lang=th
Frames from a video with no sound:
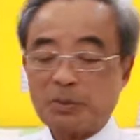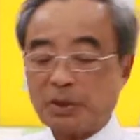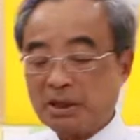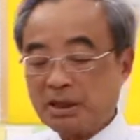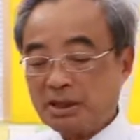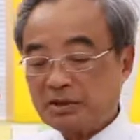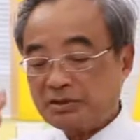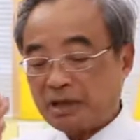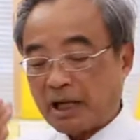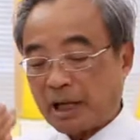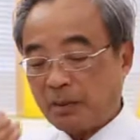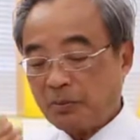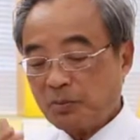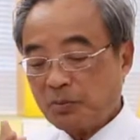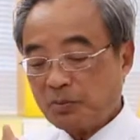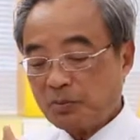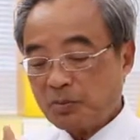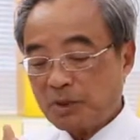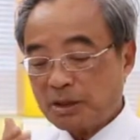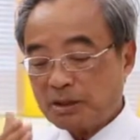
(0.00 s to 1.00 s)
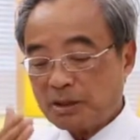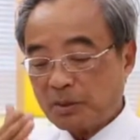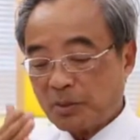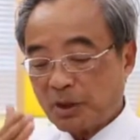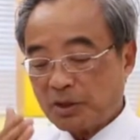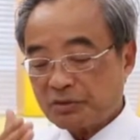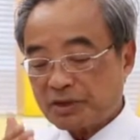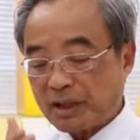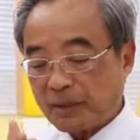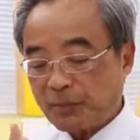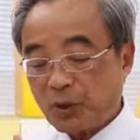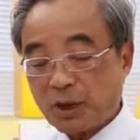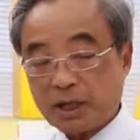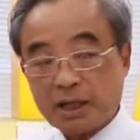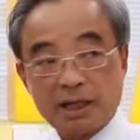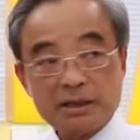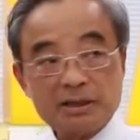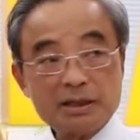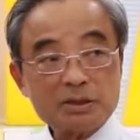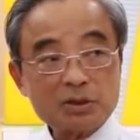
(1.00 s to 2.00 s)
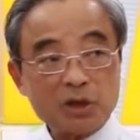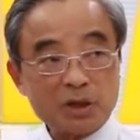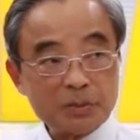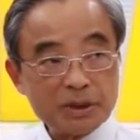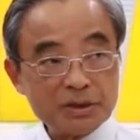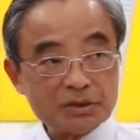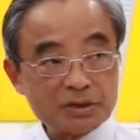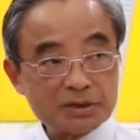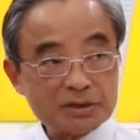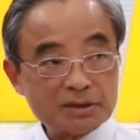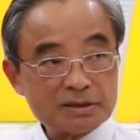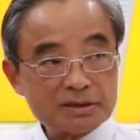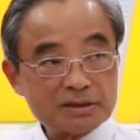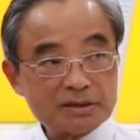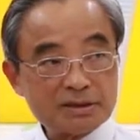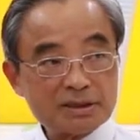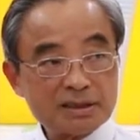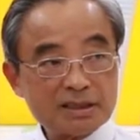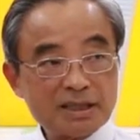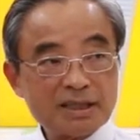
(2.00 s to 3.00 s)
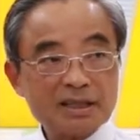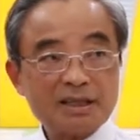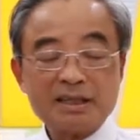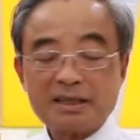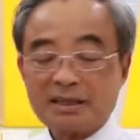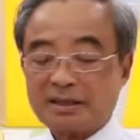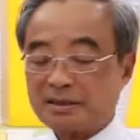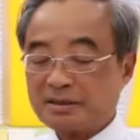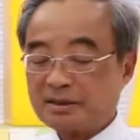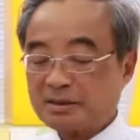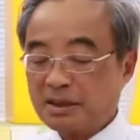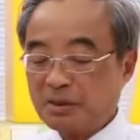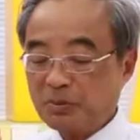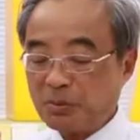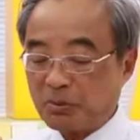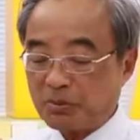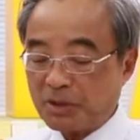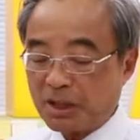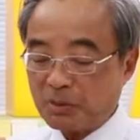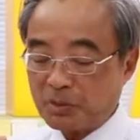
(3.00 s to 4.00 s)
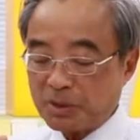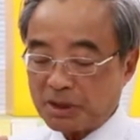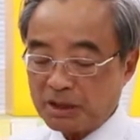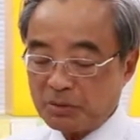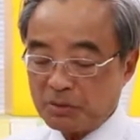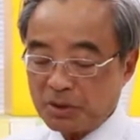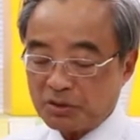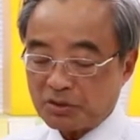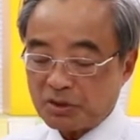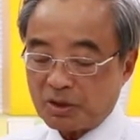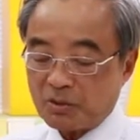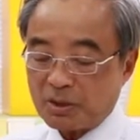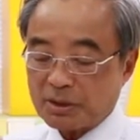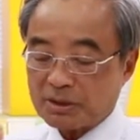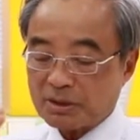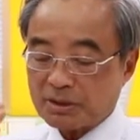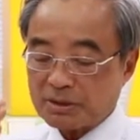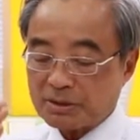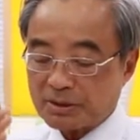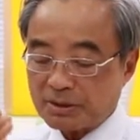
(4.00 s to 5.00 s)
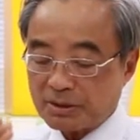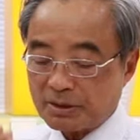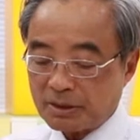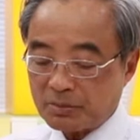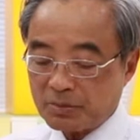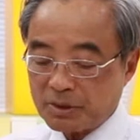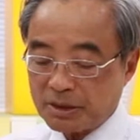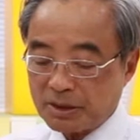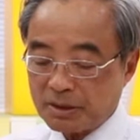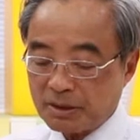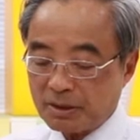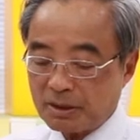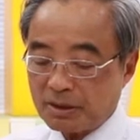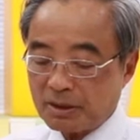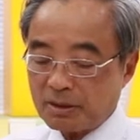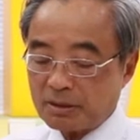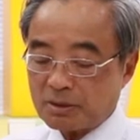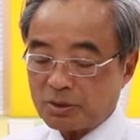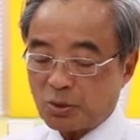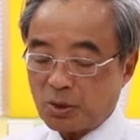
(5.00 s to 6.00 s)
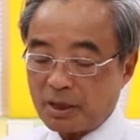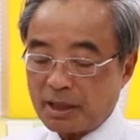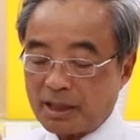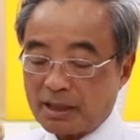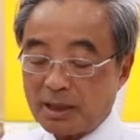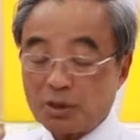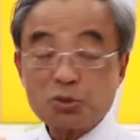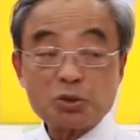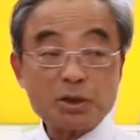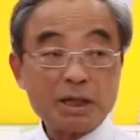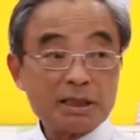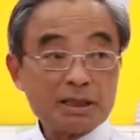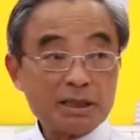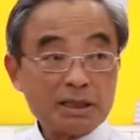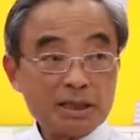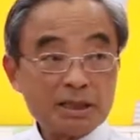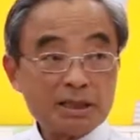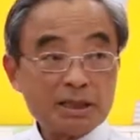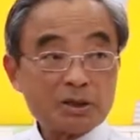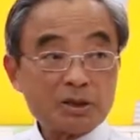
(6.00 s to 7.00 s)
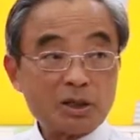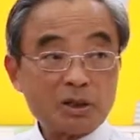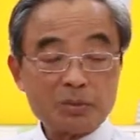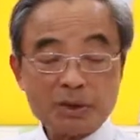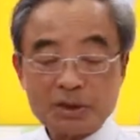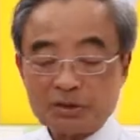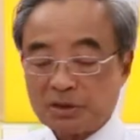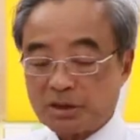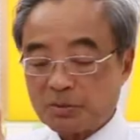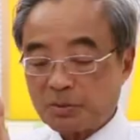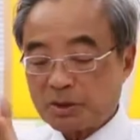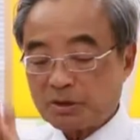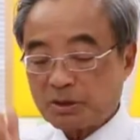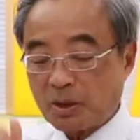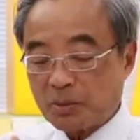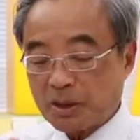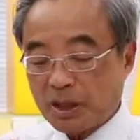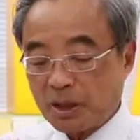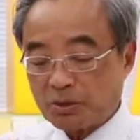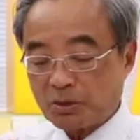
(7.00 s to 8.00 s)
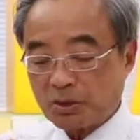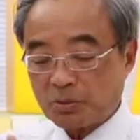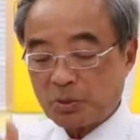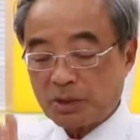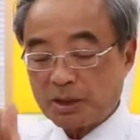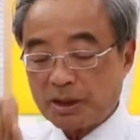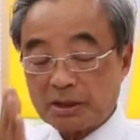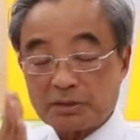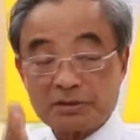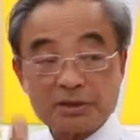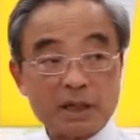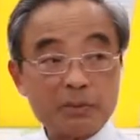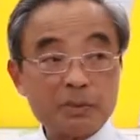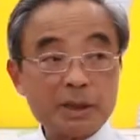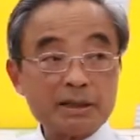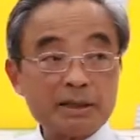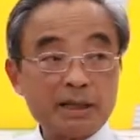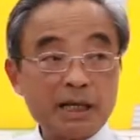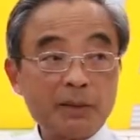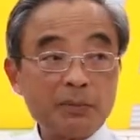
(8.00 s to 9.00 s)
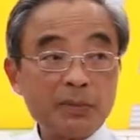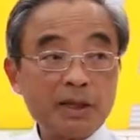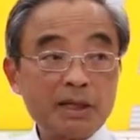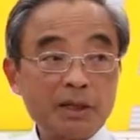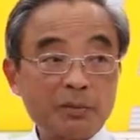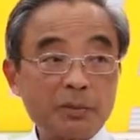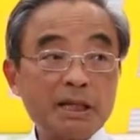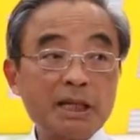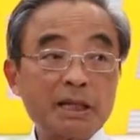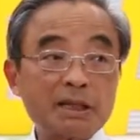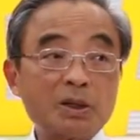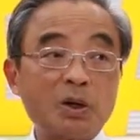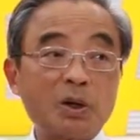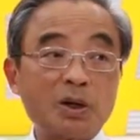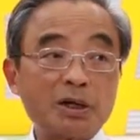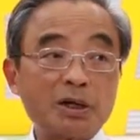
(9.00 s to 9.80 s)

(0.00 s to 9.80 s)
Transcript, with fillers: พอดี3มีเฉพาะ3หน่วยงานที่ต่อไปเซิร์นคือที่ผมเล่าเมื่อกี้มีสวทช.มีจุฬาและสุรานารีที่ต่อไปเซิร์นพระจอมเกล้าธนบุรีกับสถาบันน้ำนี่ยังไม่ได้ต่อ